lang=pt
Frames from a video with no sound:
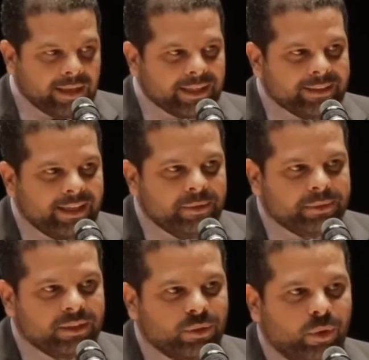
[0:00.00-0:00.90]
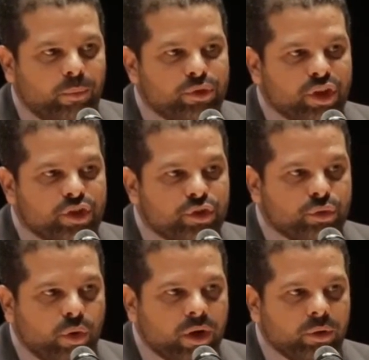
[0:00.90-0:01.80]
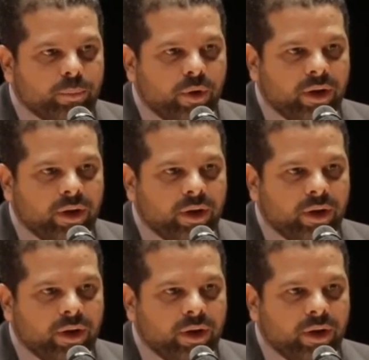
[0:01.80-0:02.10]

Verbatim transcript: A Secretaria de Administração, como gestora do